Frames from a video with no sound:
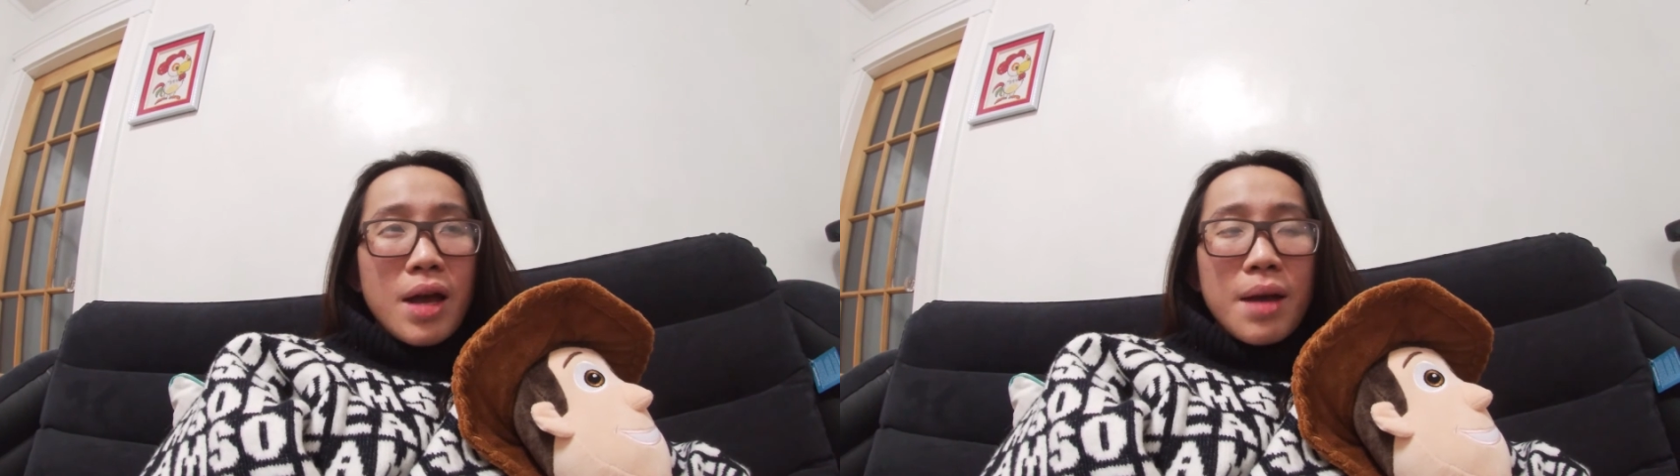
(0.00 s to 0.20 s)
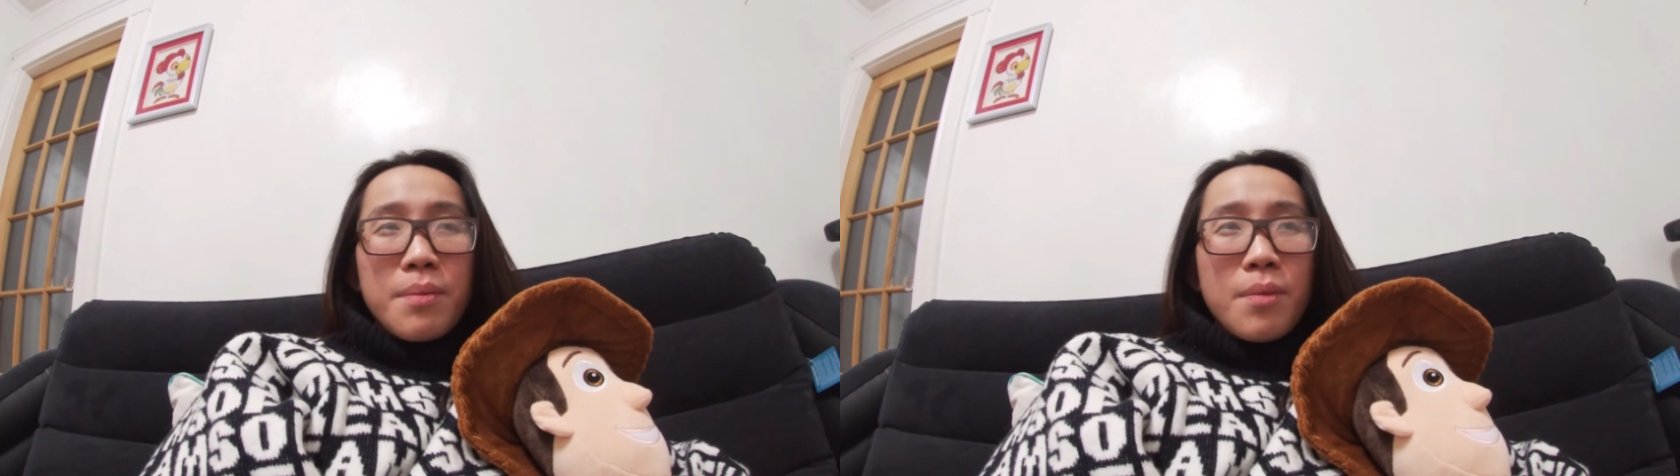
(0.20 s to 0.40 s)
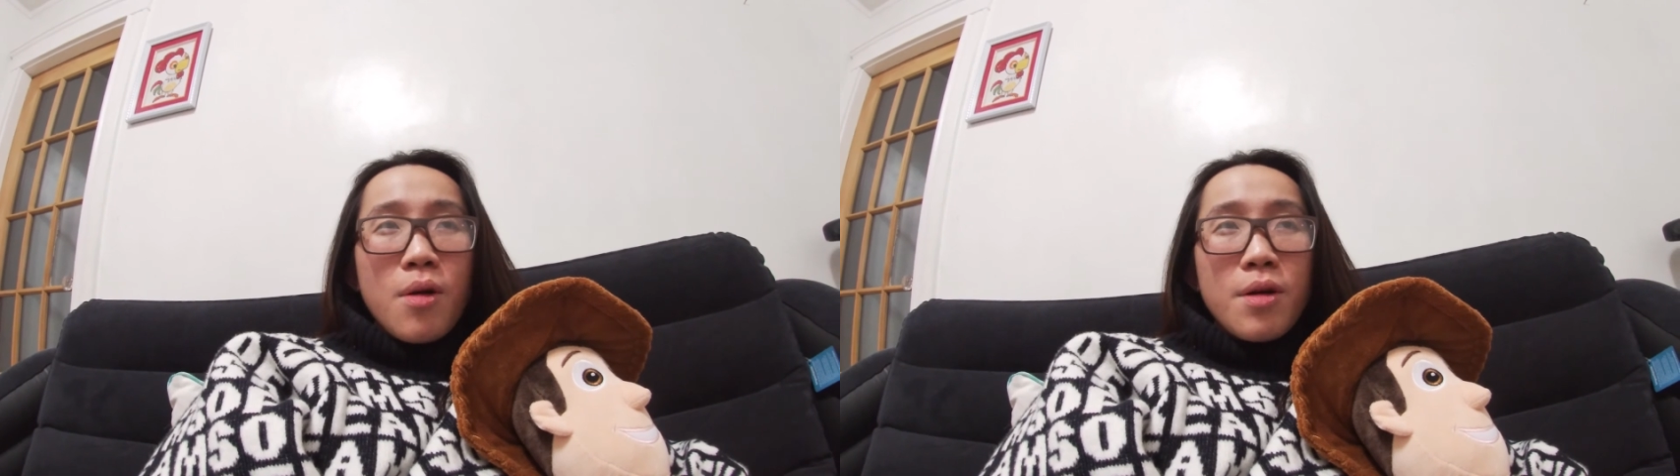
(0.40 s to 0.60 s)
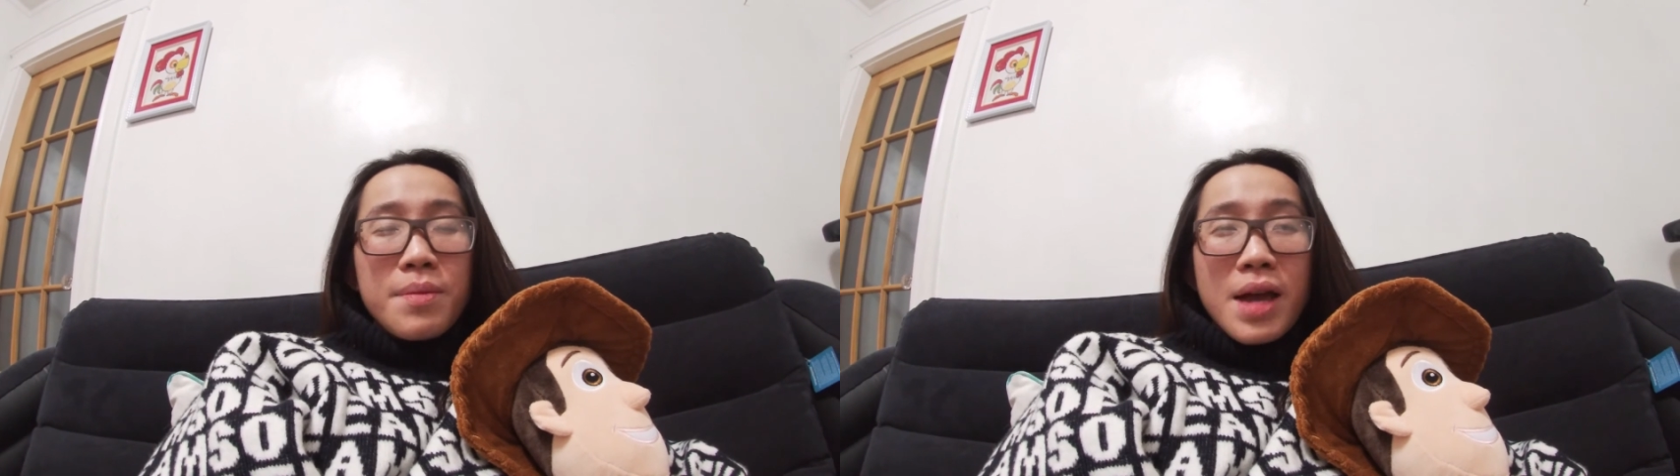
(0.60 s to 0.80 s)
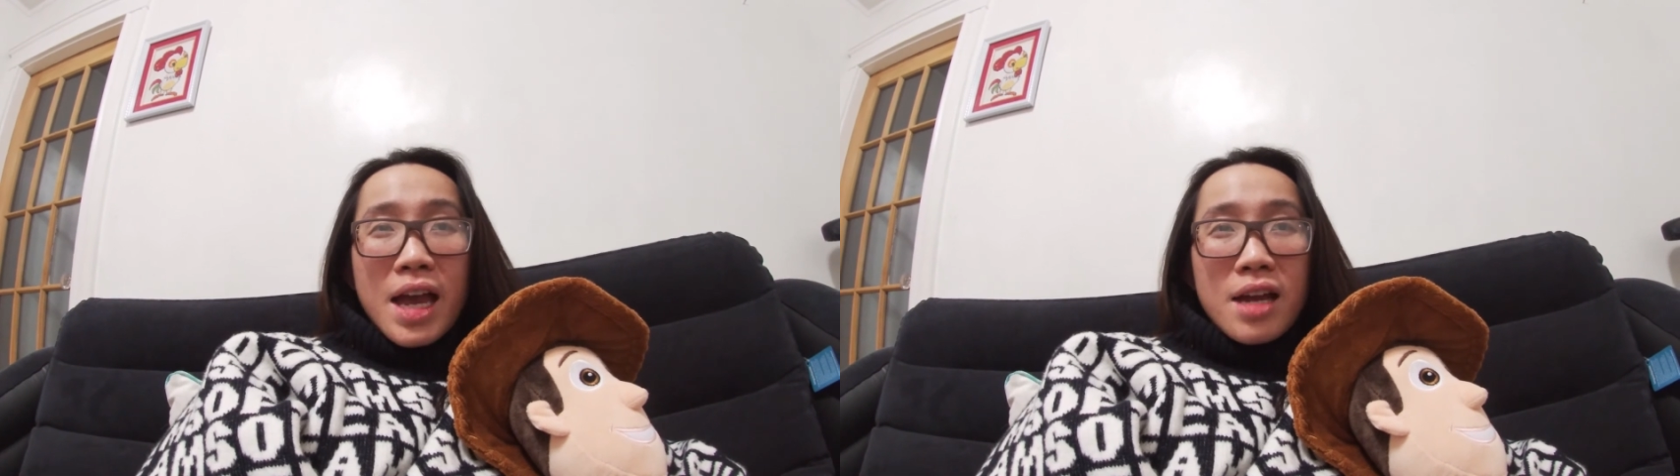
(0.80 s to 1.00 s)
21
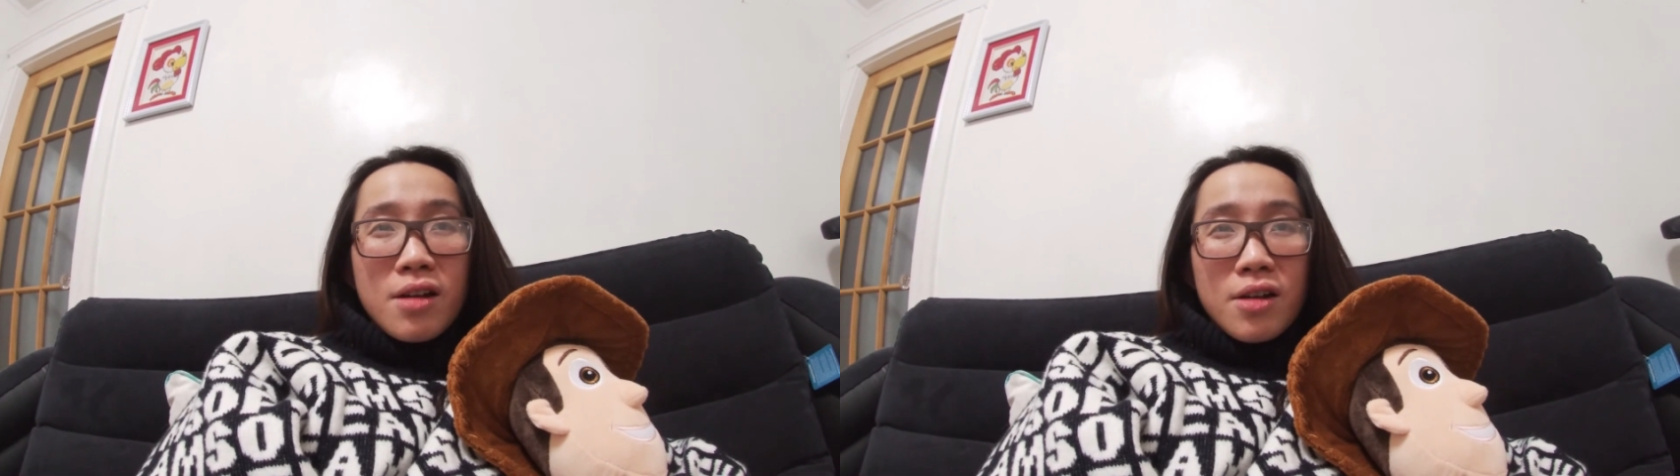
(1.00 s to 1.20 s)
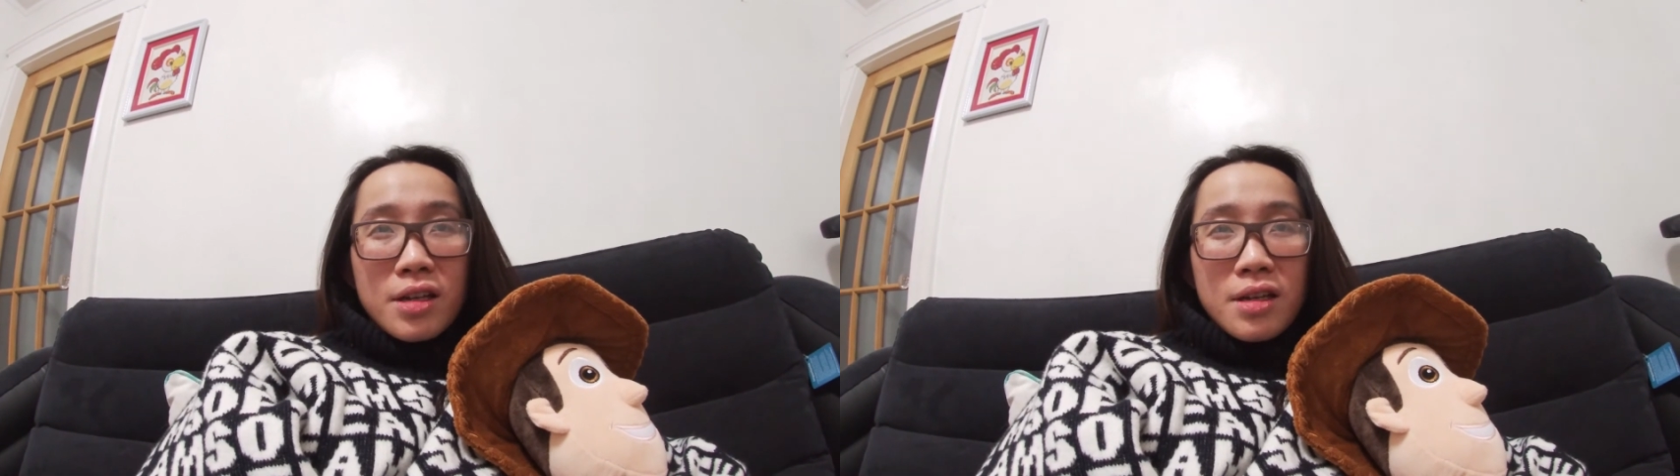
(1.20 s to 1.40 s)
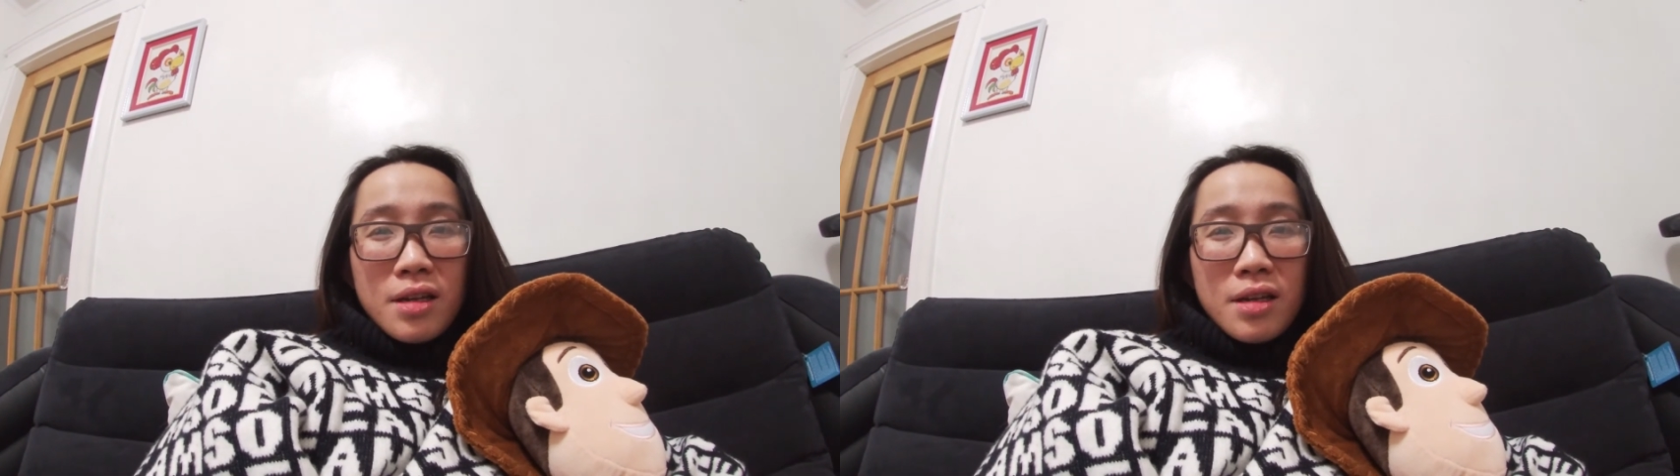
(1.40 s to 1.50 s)
22 rồi